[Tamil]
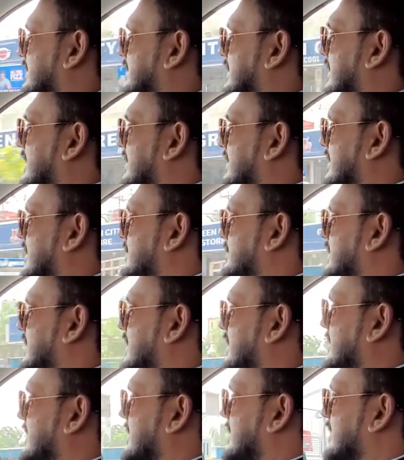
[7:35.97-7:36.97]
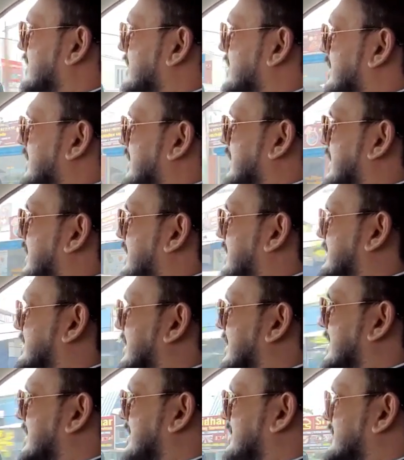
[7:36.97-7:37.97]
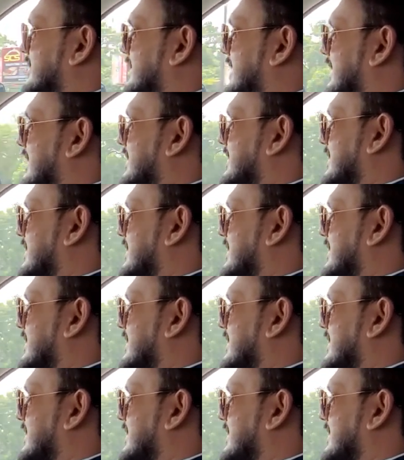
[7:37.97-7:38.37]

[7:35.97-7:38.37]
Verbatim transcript: நான் தாண்டுறேன் அப்படின்னாக்க என்னை தாண்ட விடல